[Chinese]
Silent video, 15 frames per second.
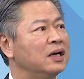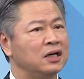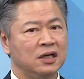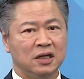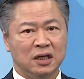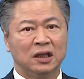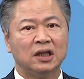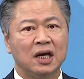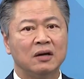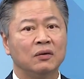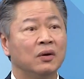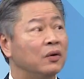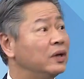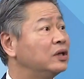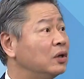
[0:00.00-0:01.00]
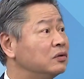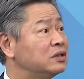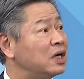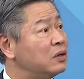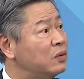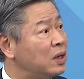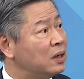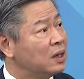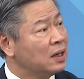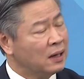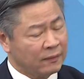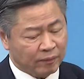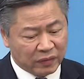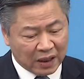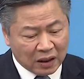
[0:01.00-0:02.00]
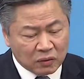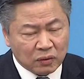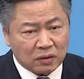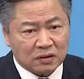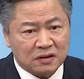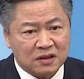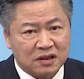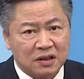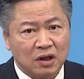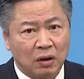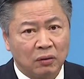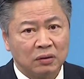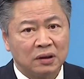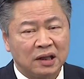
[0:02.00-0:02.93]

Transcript: 那你一定会投降，因为能石油、